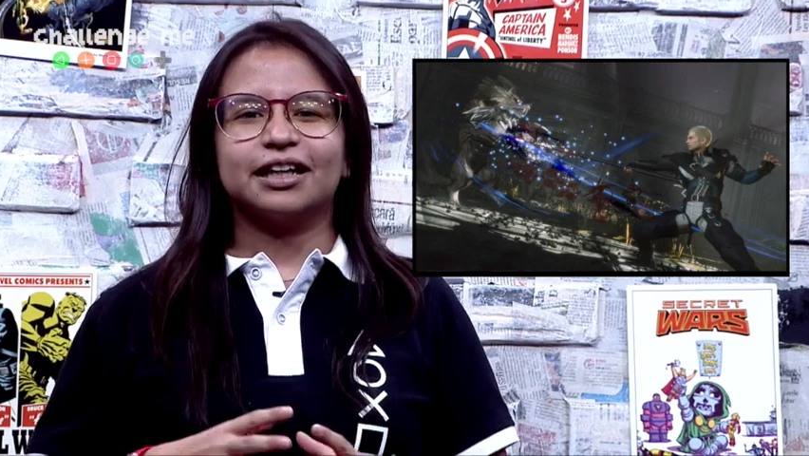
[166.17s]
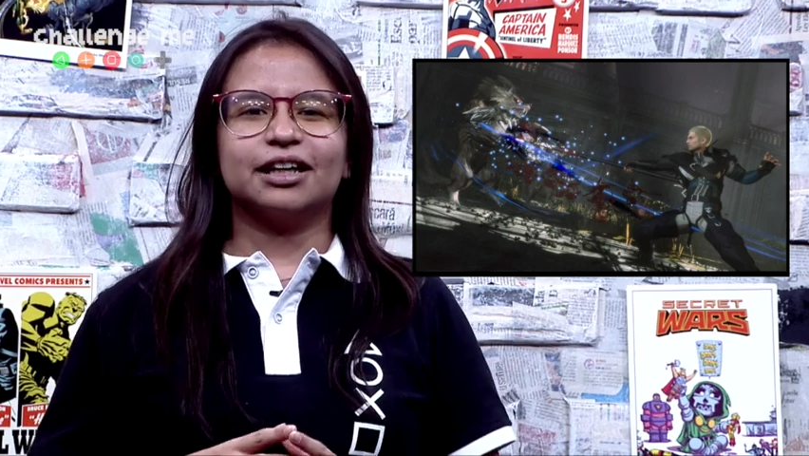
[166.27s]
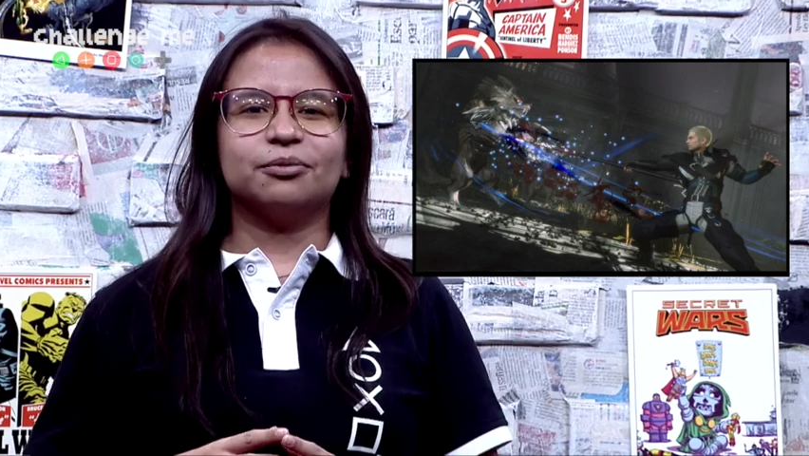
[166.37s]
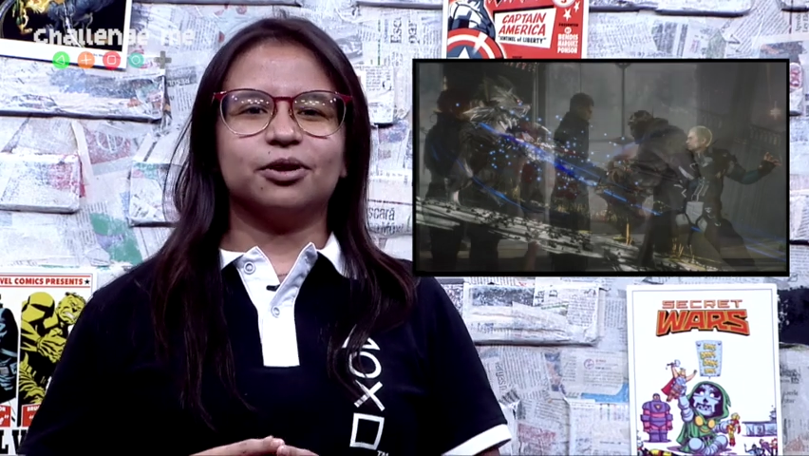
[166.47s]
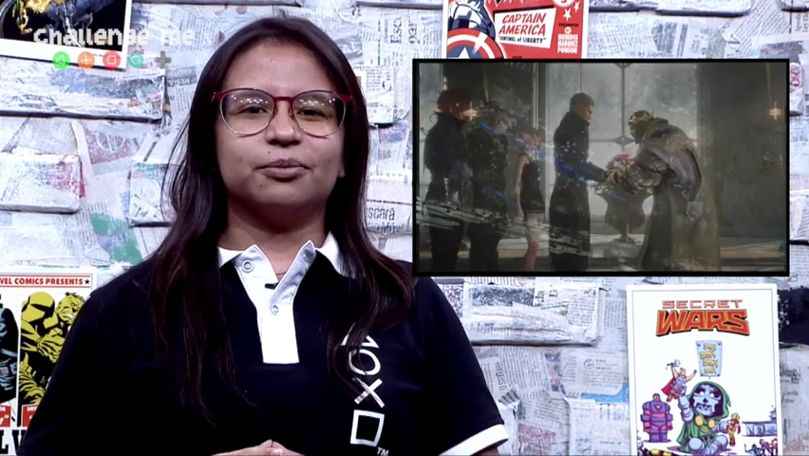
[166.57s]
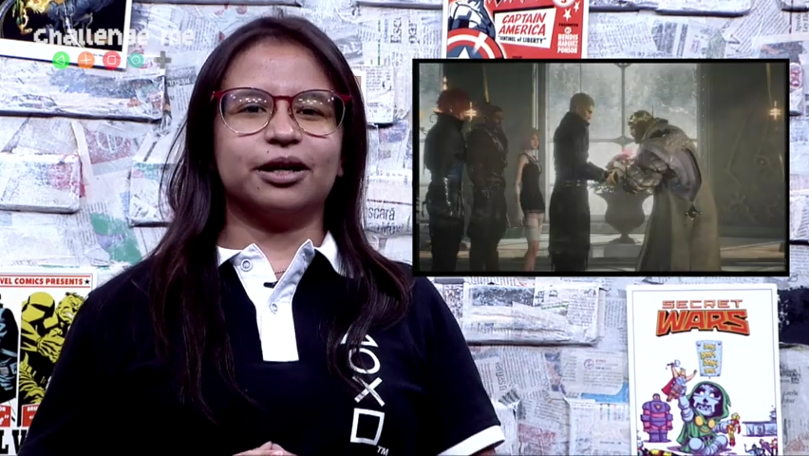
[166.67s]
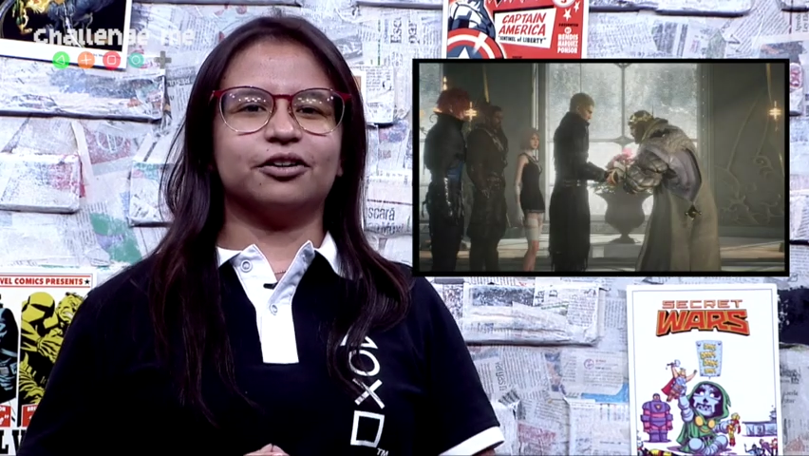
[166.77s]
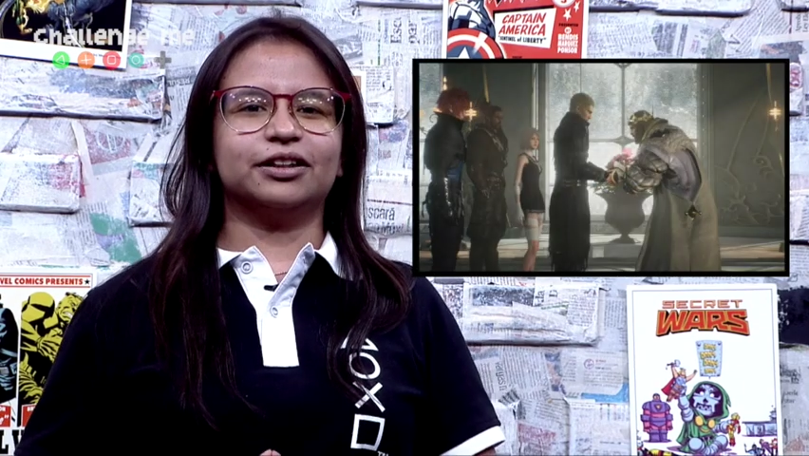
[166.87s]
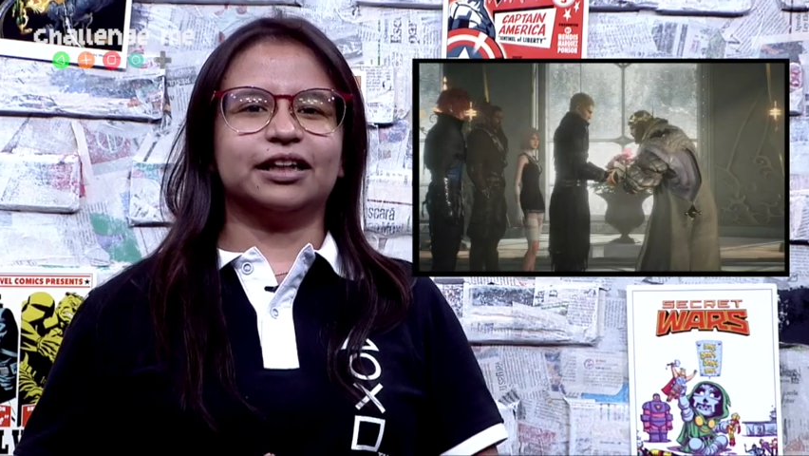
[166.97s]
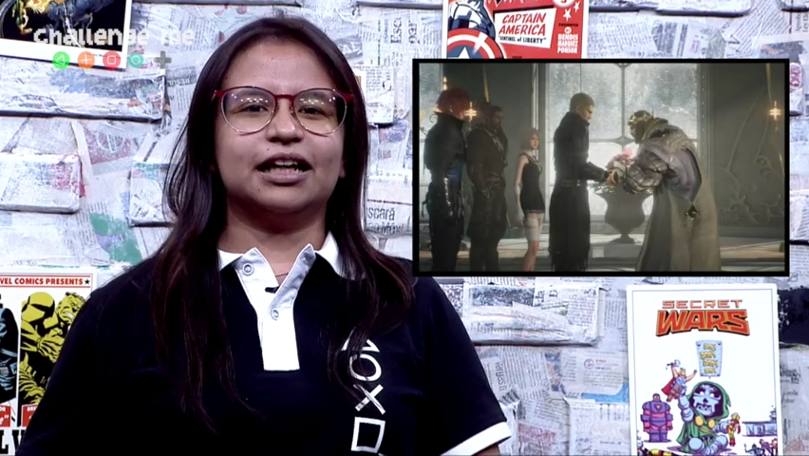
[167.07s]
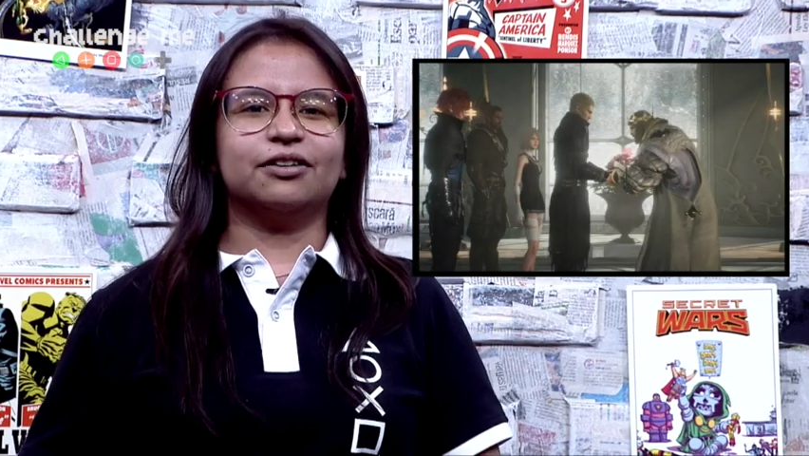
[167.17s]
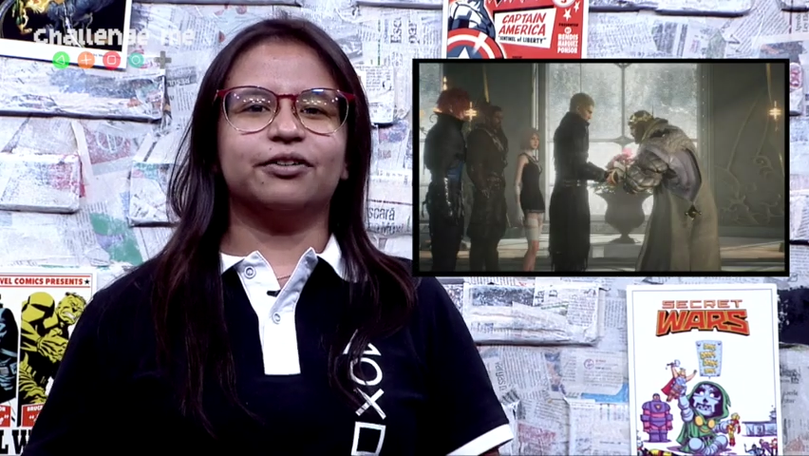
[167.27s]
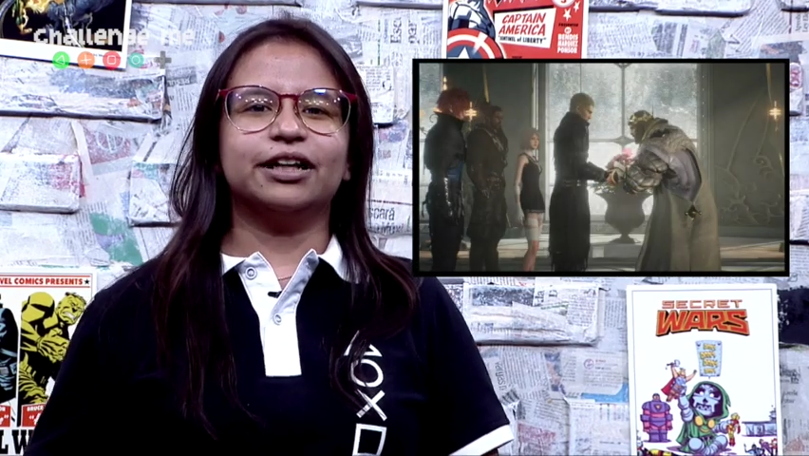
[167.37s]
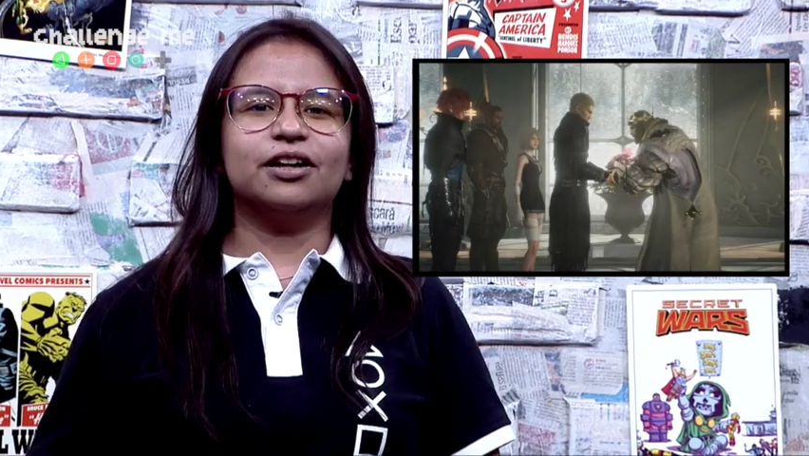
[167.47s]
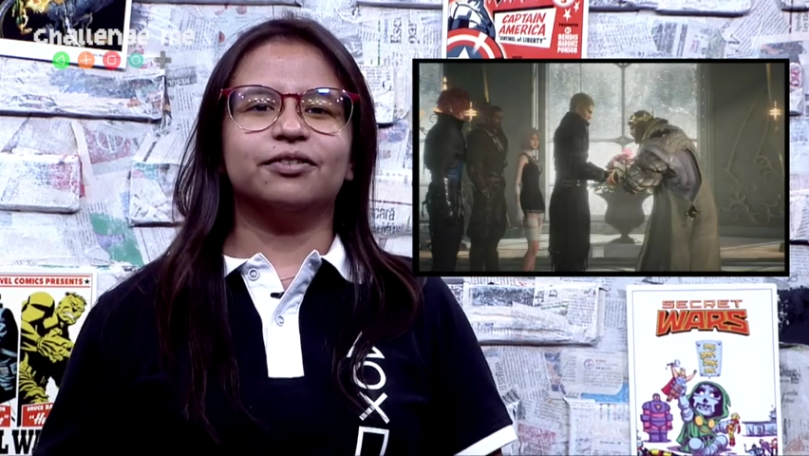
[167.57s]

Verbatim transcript: que vuelve a contar el Final